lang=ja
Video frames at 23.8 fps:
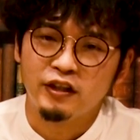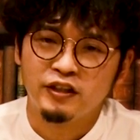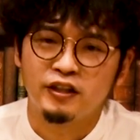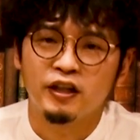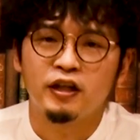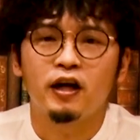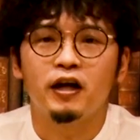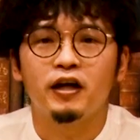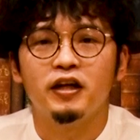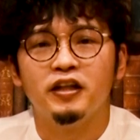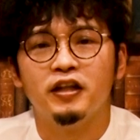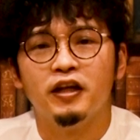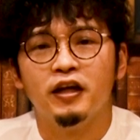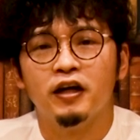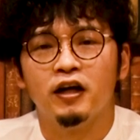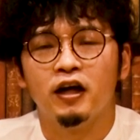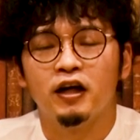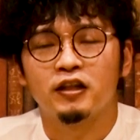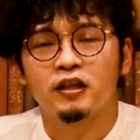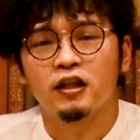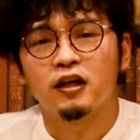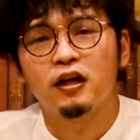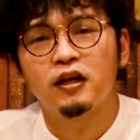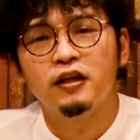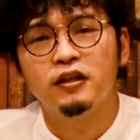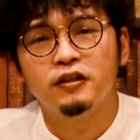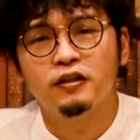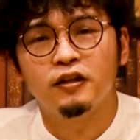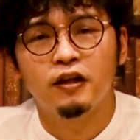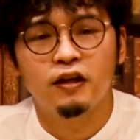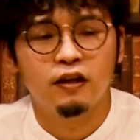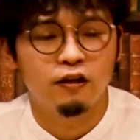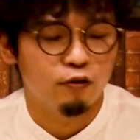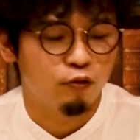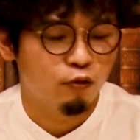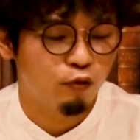世界で働い
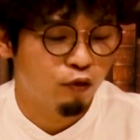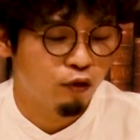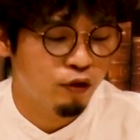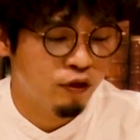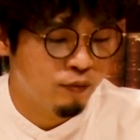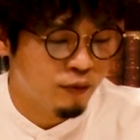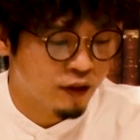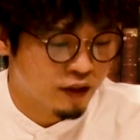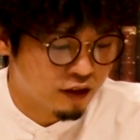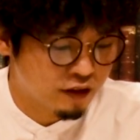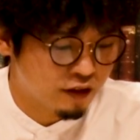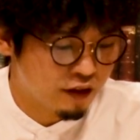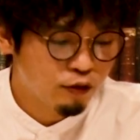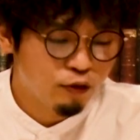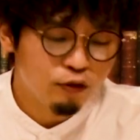ております。